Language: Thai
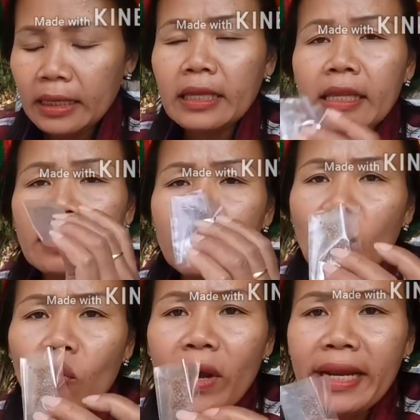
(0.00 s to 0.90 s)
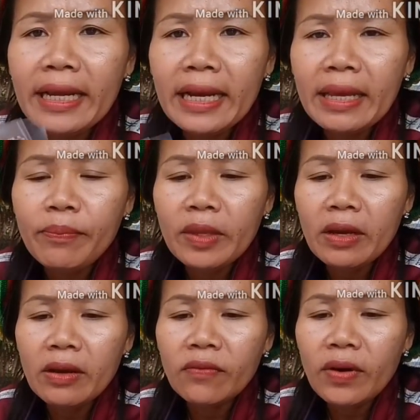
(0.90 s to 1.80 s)
ยายตาจะบอกไว้ในคลิป
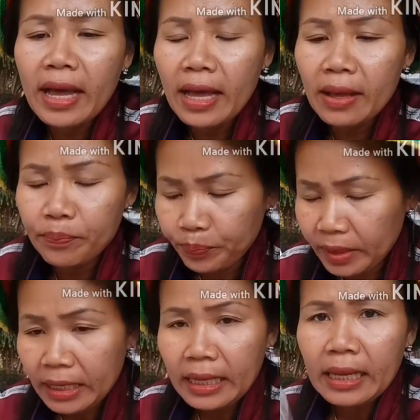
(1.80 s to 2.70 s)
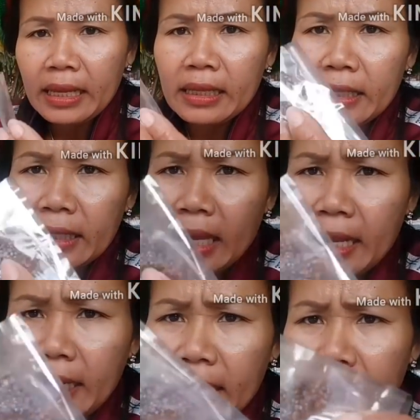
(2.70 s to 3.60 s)
นะว่า อั
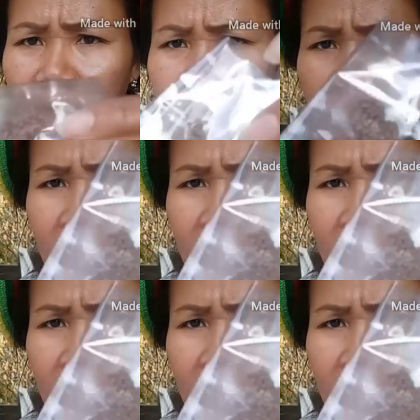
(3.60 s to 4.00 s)
นนี้